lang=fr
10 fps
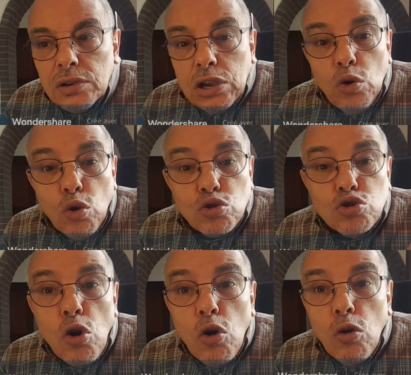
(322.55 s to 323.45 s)
qui leur
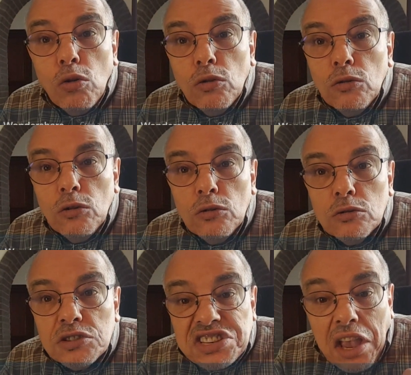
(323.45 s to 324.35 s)
sont euh,
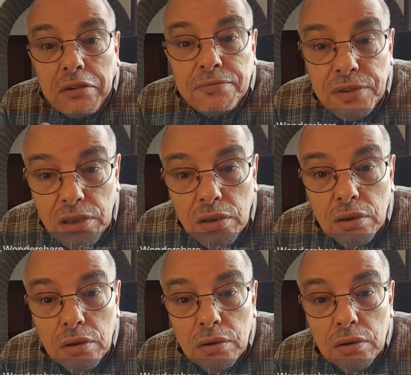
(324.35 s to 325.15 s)
servies